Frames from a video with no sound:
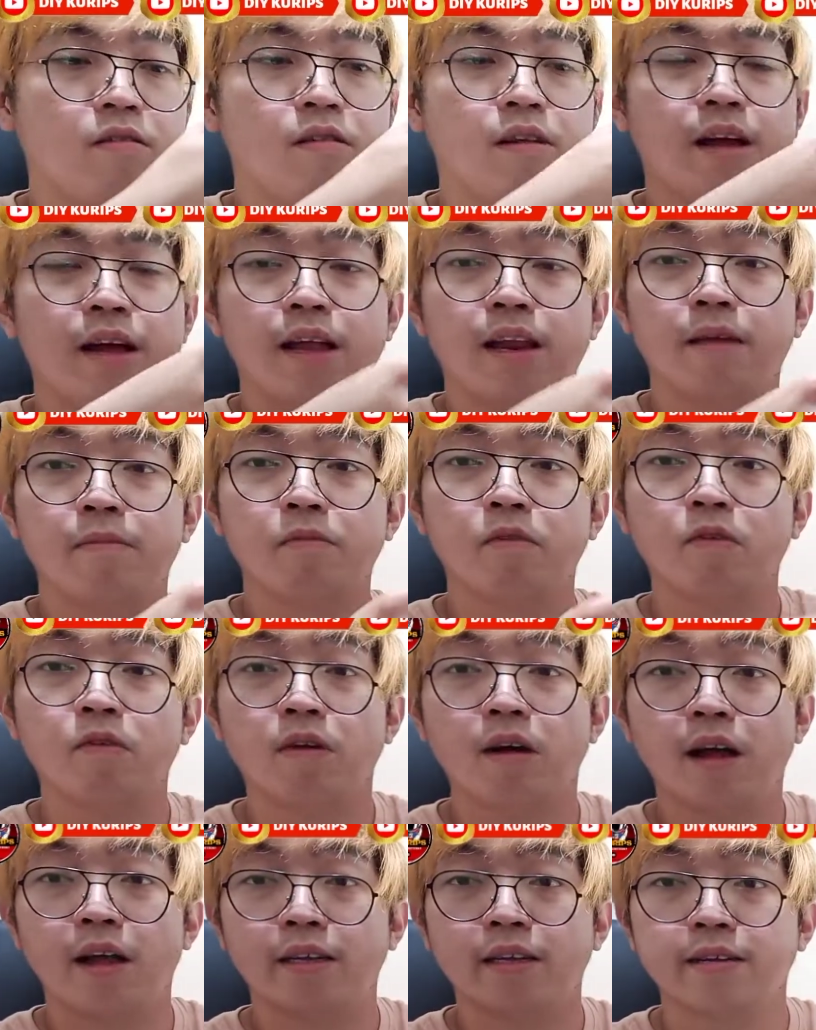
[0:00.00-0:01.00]
ko lang alam kung
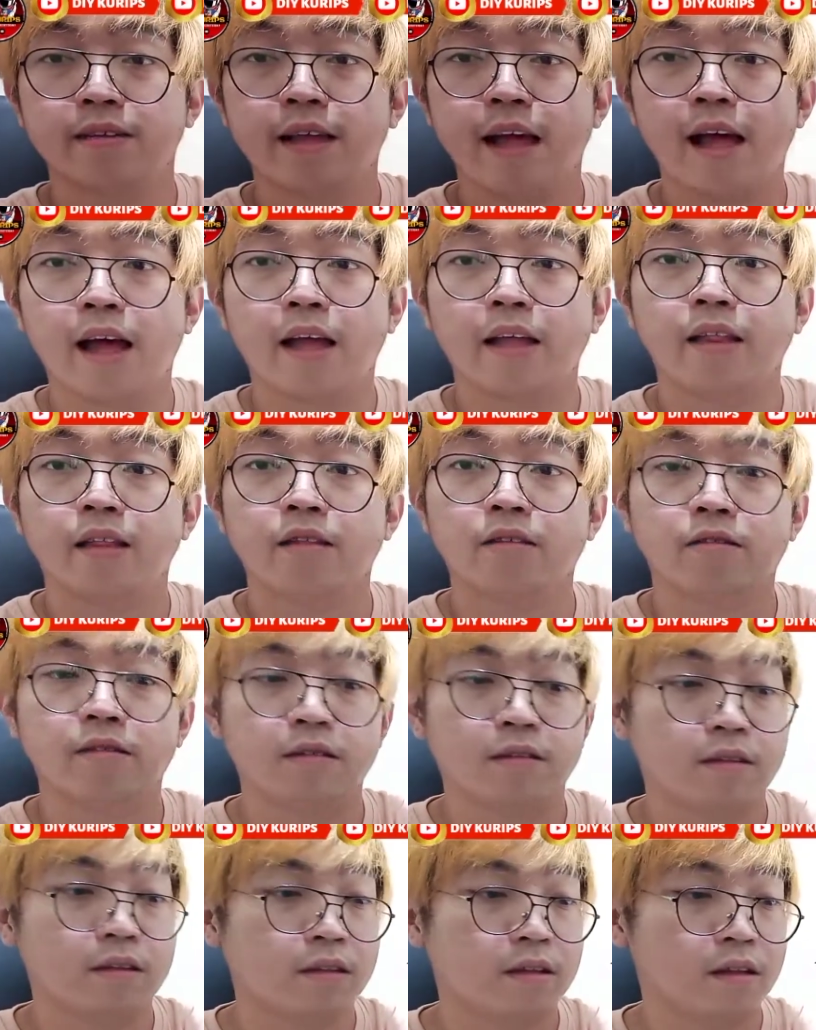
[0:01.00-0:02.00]
kasya sa akin to.
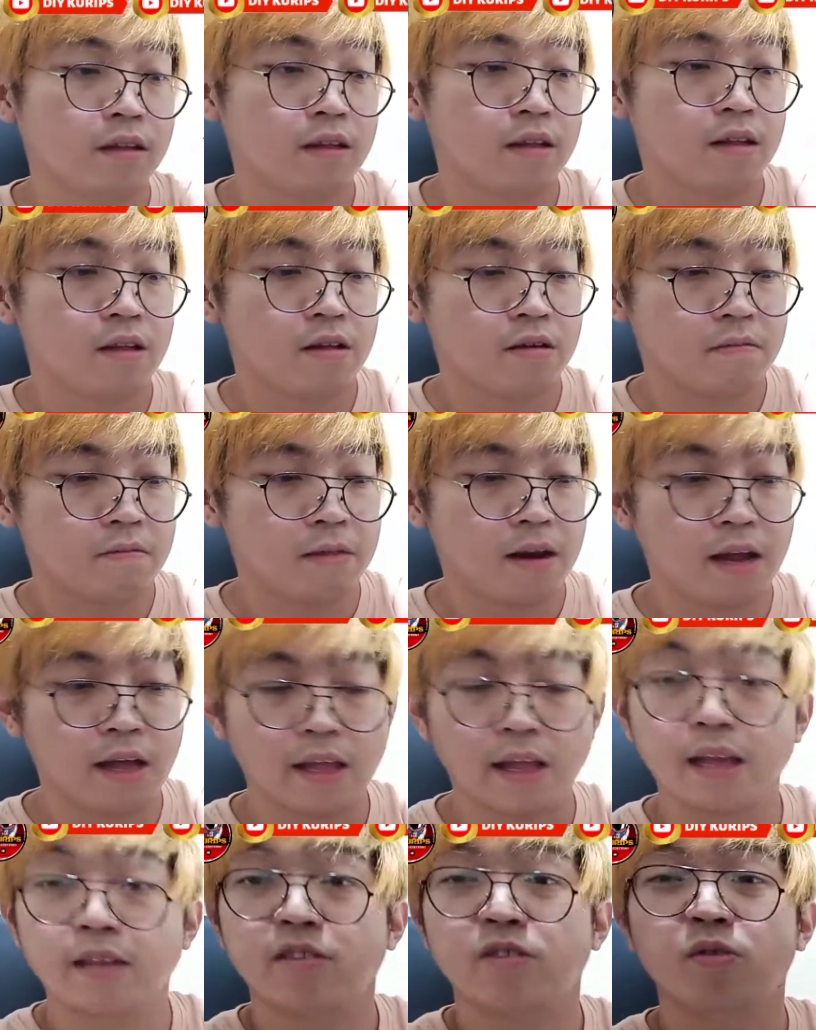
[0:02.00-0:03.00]

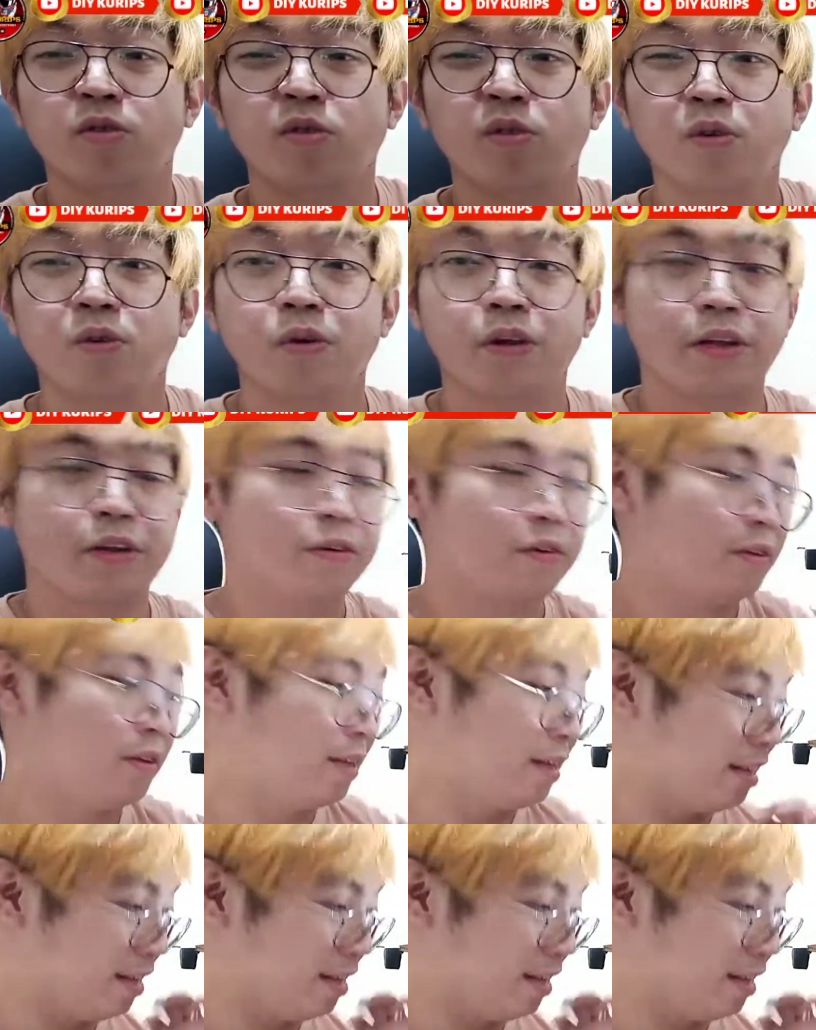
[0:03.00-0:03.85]
Laki kasi ulo ko eh, no?